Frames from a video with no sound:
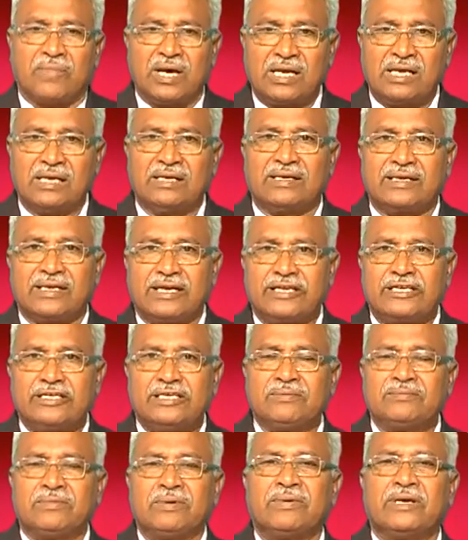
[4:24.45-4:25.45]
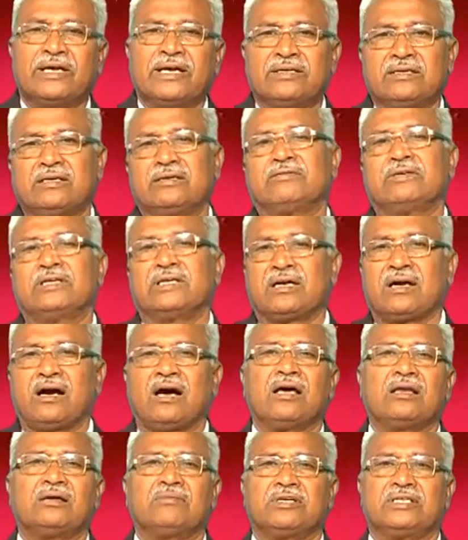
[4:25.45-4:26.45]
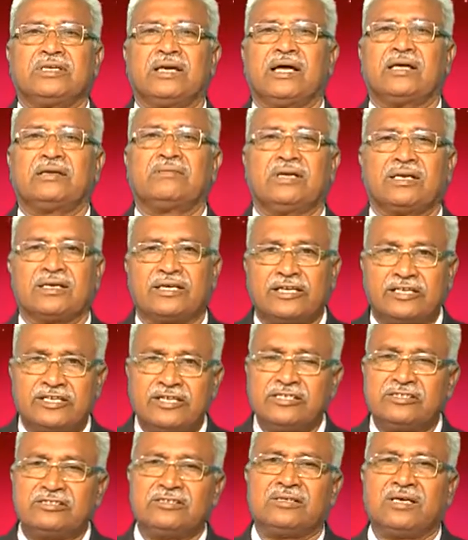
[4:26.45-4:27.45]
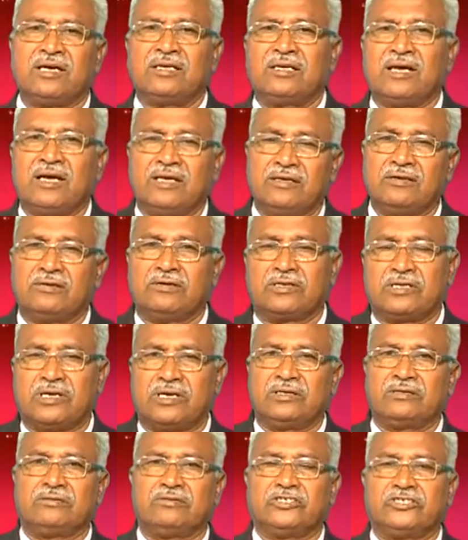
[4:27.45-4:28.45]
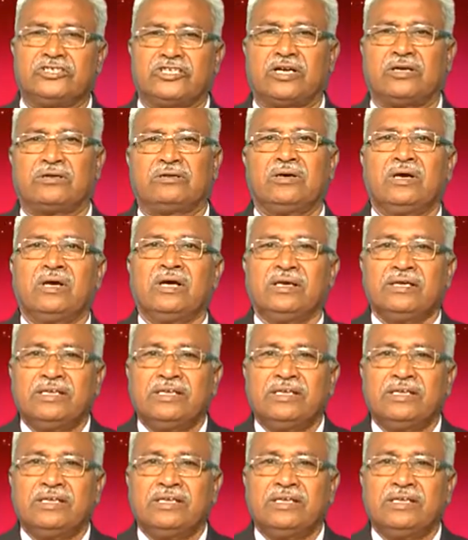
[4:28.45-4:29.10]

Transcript: మనను రక్షింపబడేటటువంటి కాలం అది ఆయన మనం రక్షించడానికి ఆయన లోకానికి వచ్చాడు